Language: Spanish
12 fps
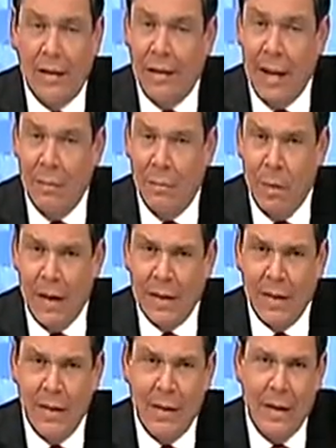
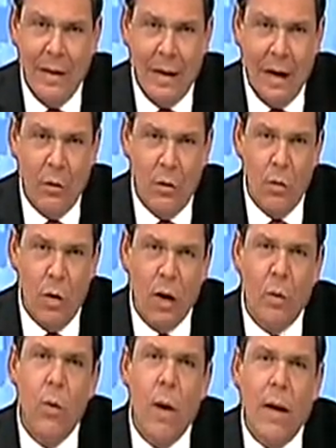estampas de la
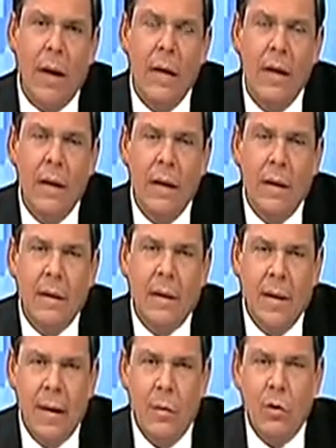locura cubana,
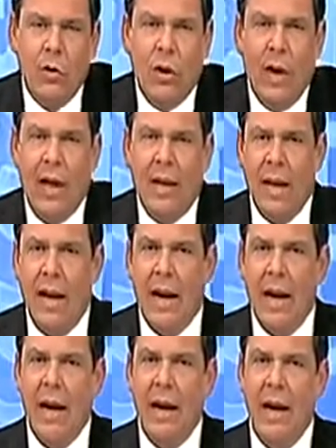tenemos a
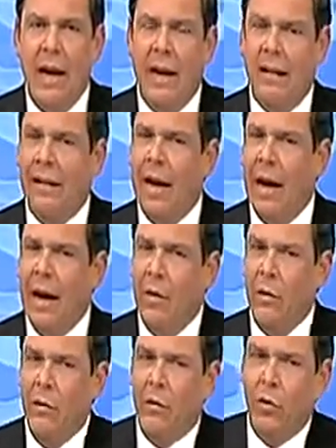Diana Arteaga con